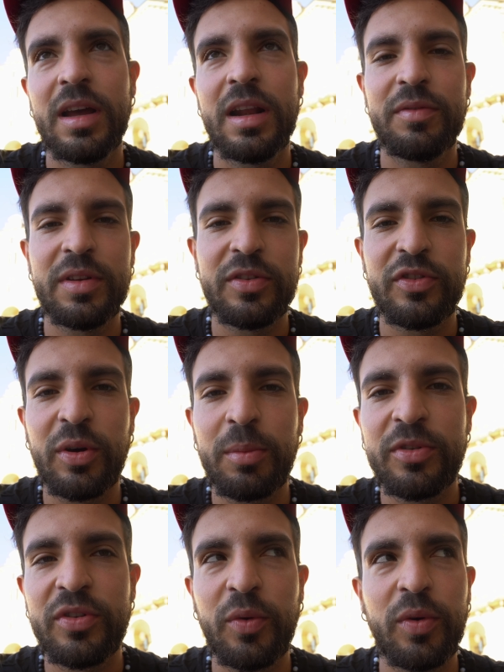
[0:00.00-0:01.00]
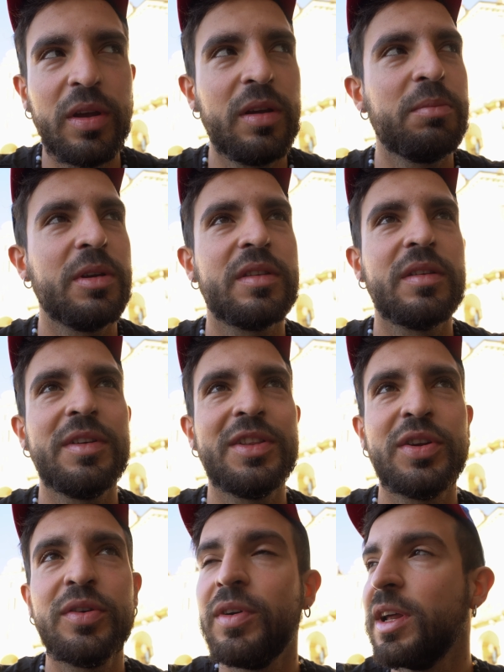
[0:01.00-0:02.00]
Alla fine ci siamo messi qui in piazza
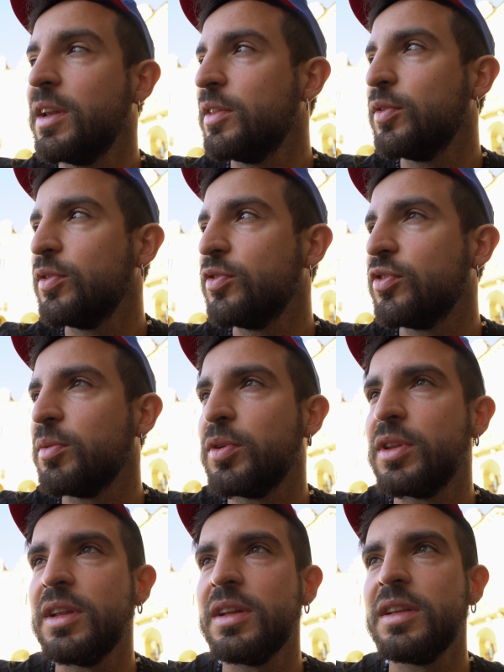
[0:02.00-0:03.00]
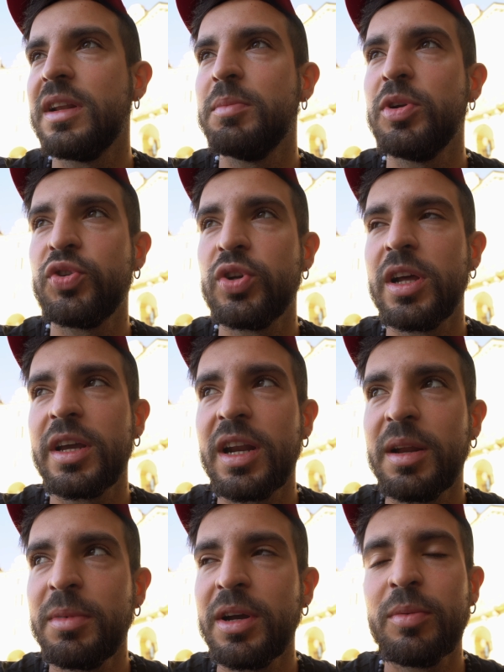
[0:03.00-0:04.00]
Vittorio Veneto, ci siamo ordinati la brioche alla
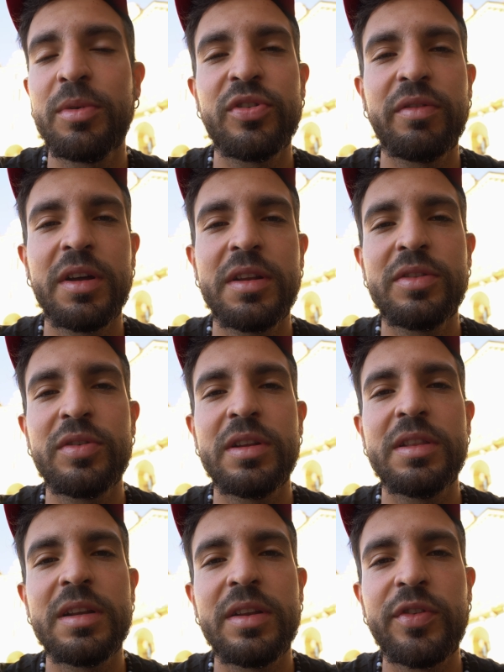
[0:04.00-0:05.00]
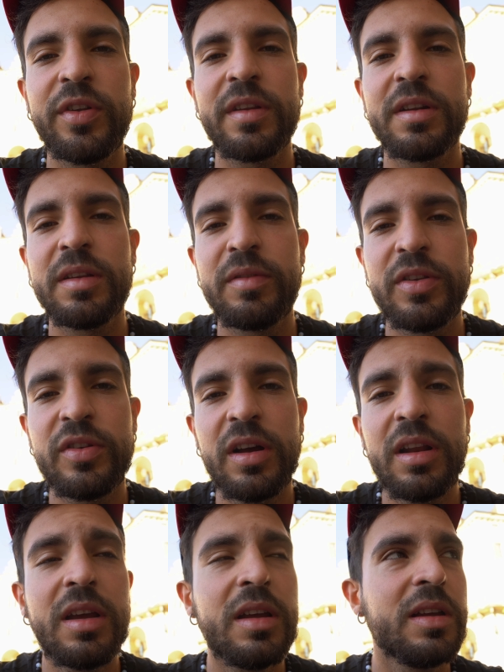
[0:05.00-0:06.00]
crema, come ci aveva detto l'intelligenza
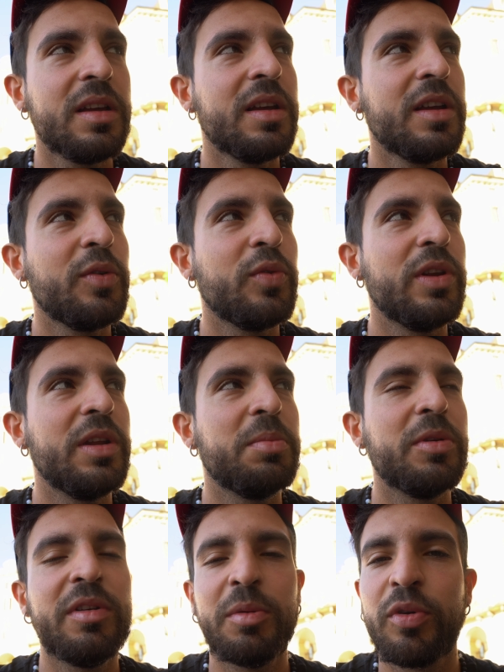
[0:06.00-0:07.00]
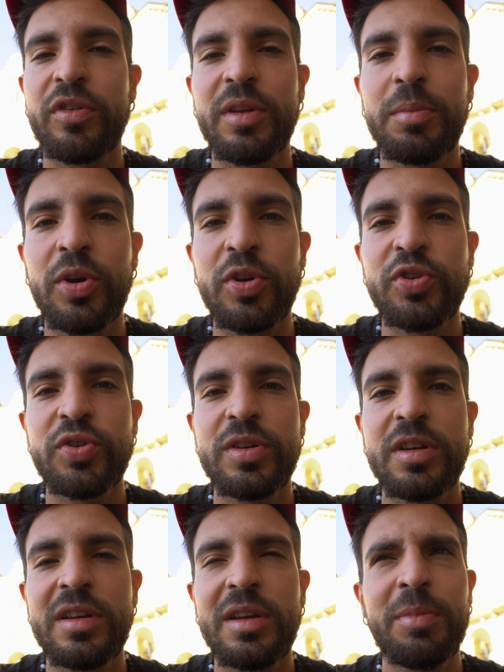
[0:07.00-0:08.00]
artificiale, quindi proviamo questa brioche,
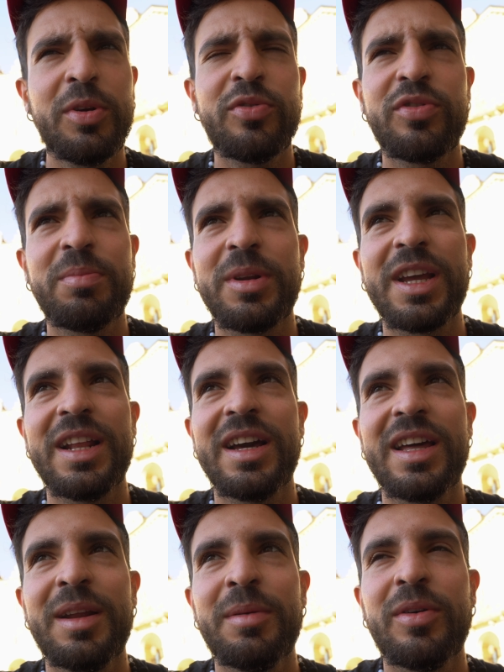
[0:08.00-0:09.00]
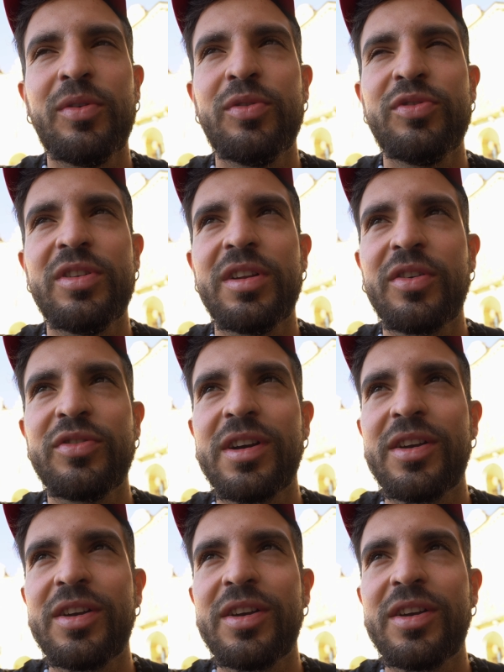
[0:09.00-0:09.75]
che poi non so perché la crema o se è una cosa